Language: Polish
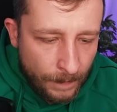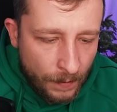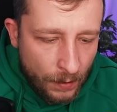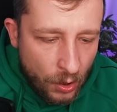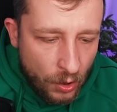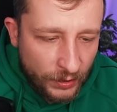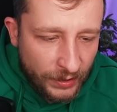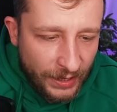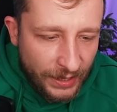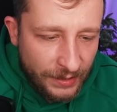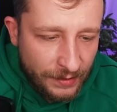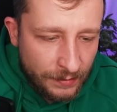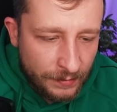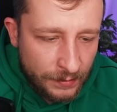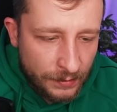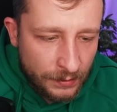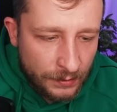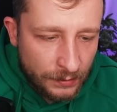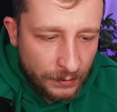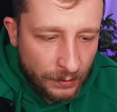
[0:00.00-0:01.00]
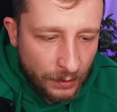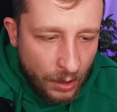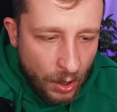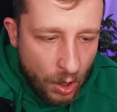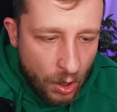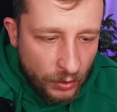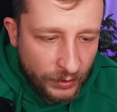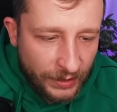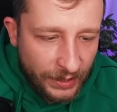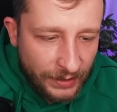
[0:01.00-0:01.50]
Ok?
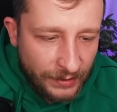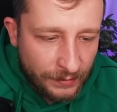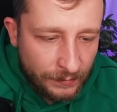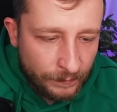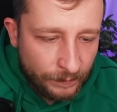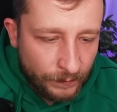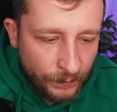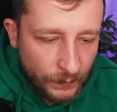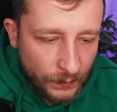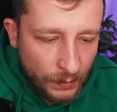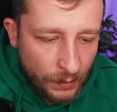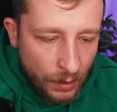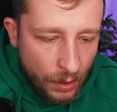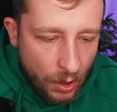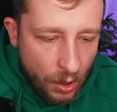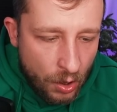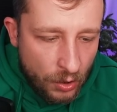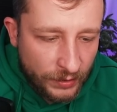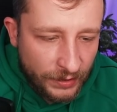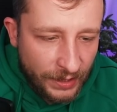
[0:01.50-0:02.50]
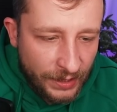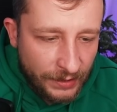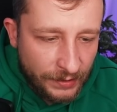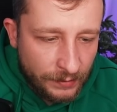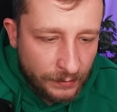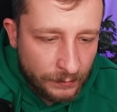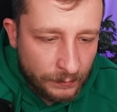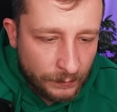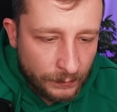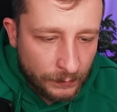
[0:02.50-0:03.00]
Ok? Ok?
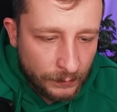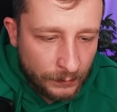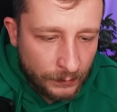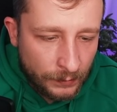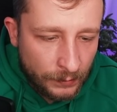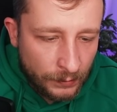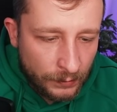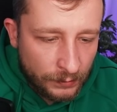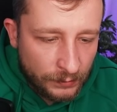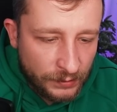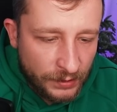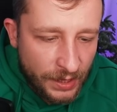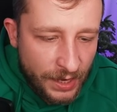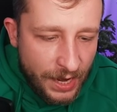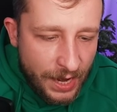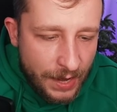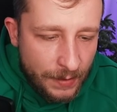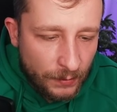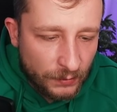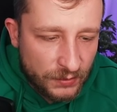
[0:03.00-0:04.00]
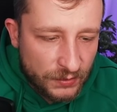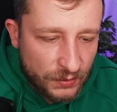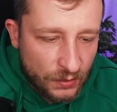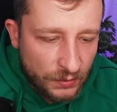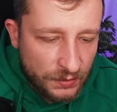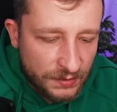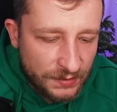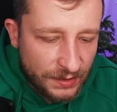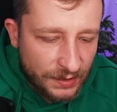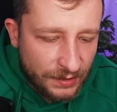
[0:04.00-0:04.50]
Nie, no co
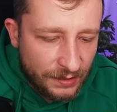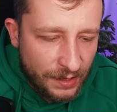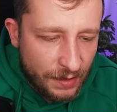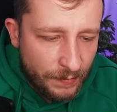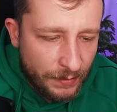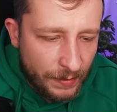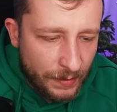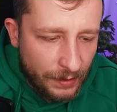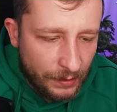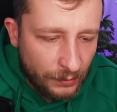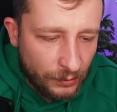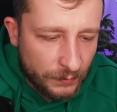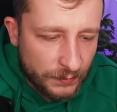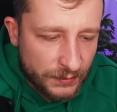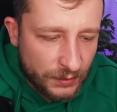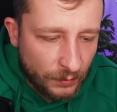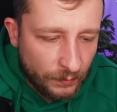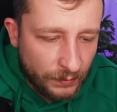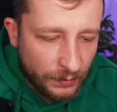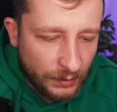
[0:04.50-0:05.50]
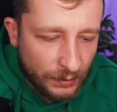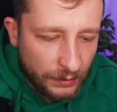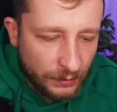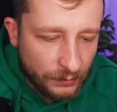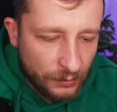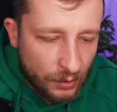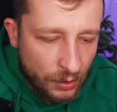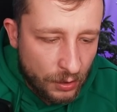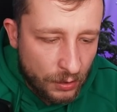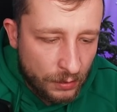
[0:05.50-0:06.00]
oni za grę banalną zrobili,
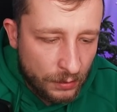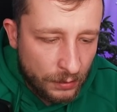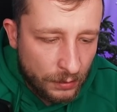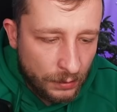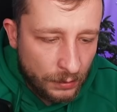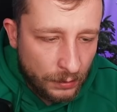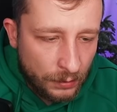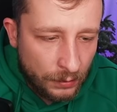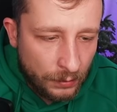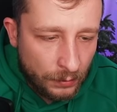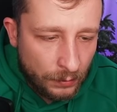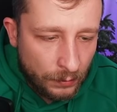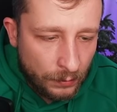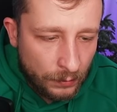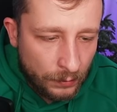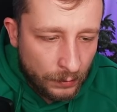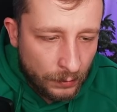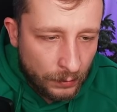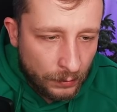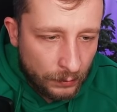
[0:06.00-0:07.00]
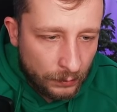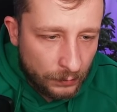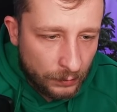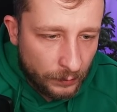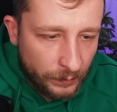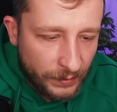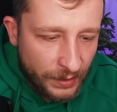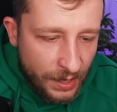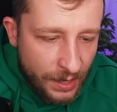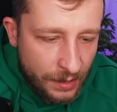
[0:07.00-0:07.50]
no?
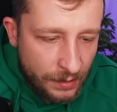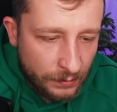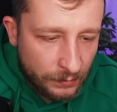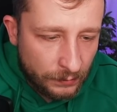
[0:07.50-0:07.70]
Dobra.